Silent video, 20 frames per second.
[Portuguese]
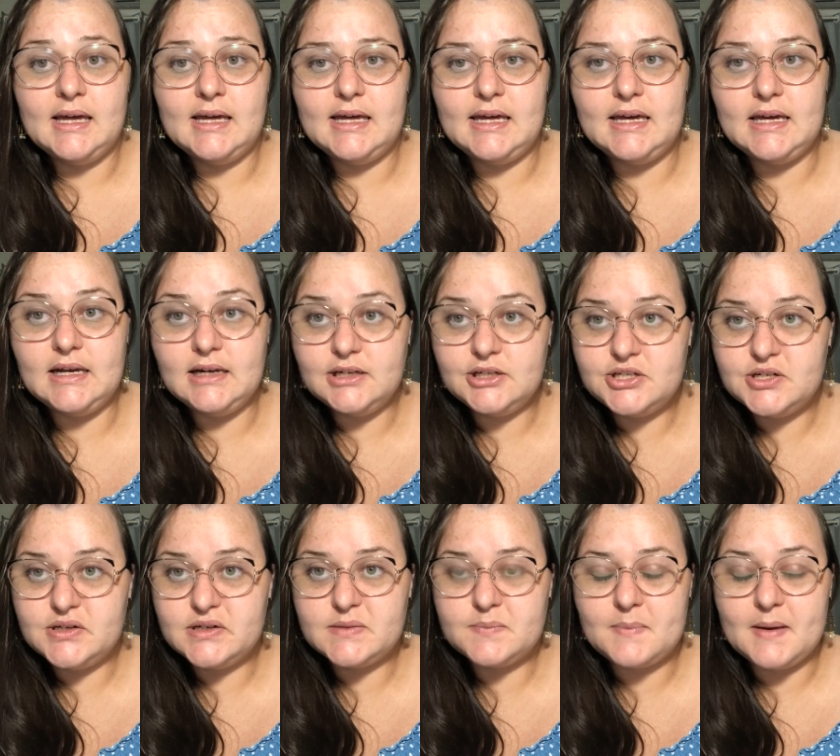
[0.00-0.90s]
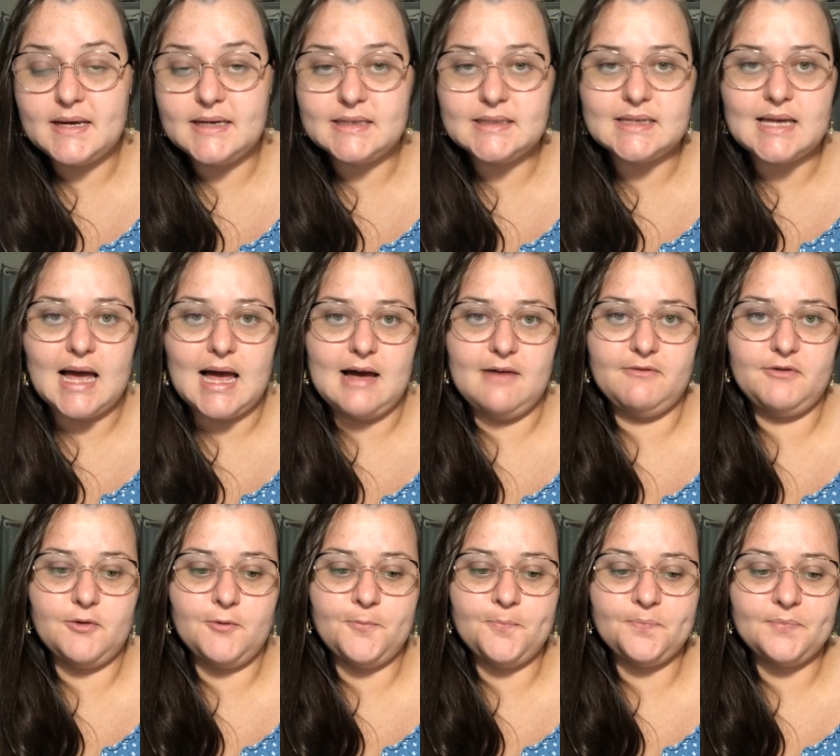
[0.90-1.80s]

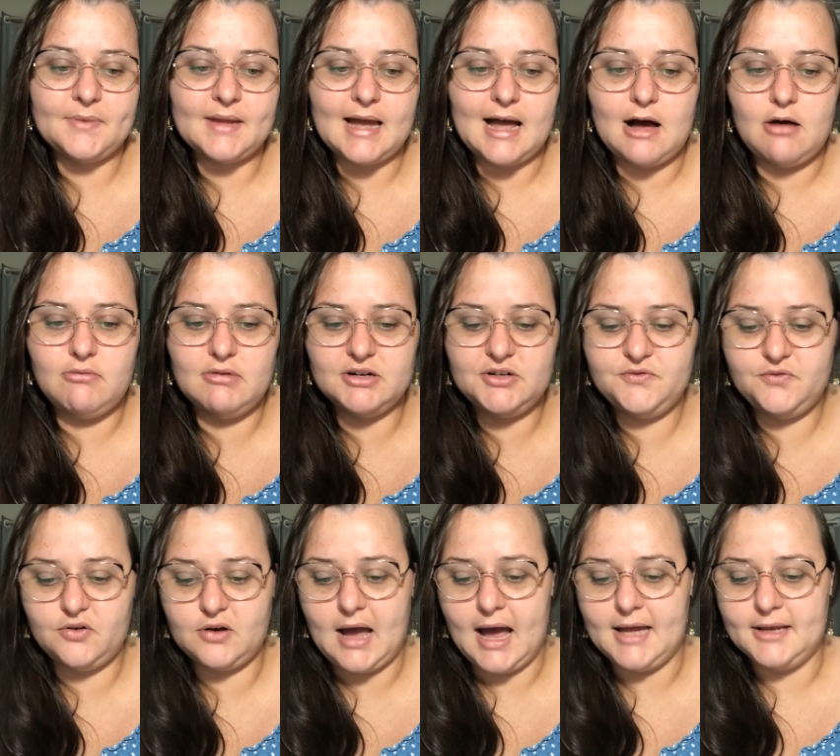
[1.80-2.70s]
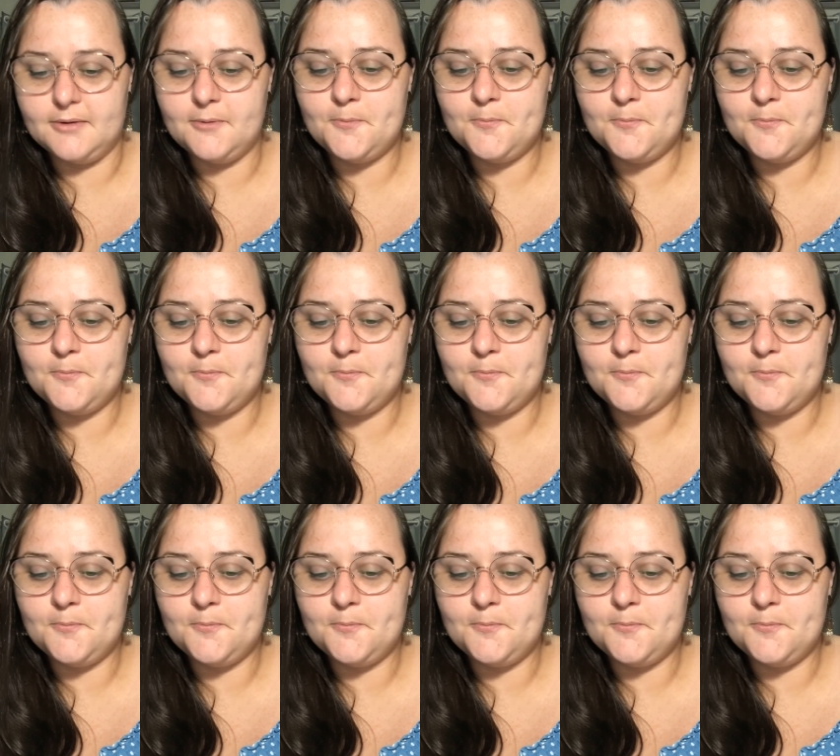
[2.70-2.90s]
indispensável ao advogado.